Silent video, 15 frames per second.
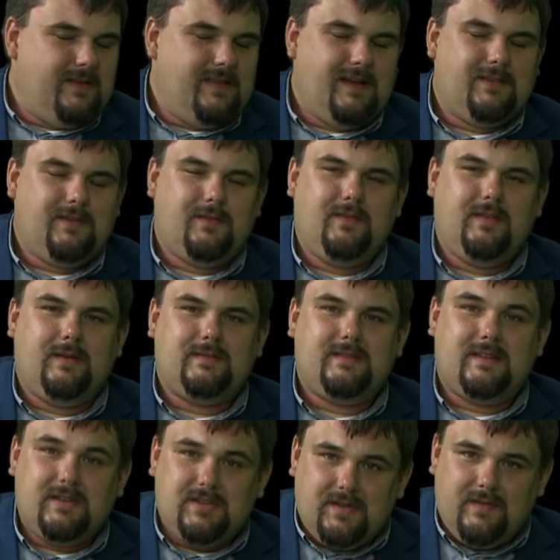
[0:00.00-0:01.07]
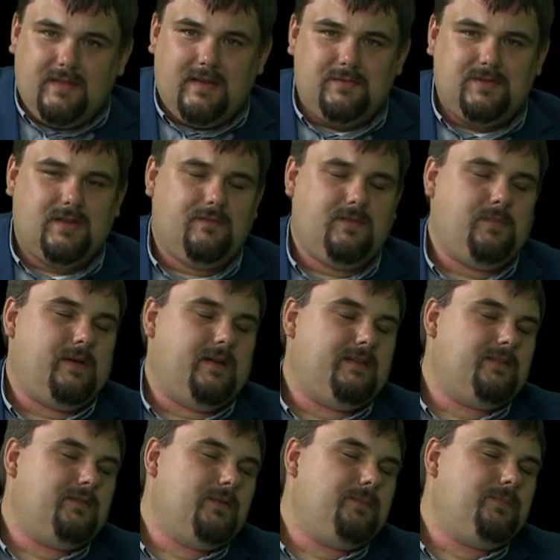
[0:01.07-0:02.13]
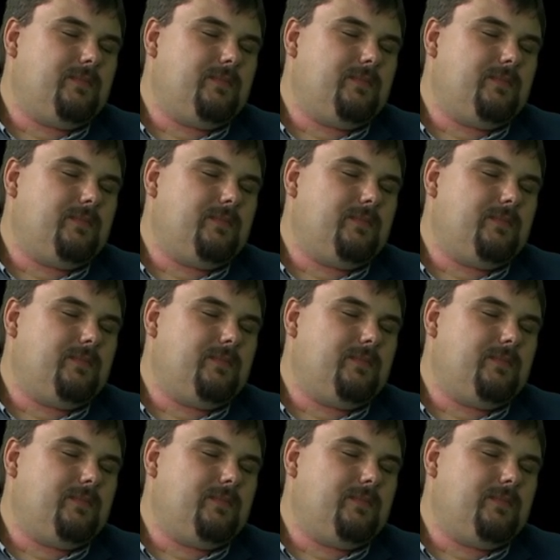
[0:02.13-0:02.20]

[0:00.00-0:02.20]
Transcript: redaktor, witam serdecznie, witam Szanowni Państwo.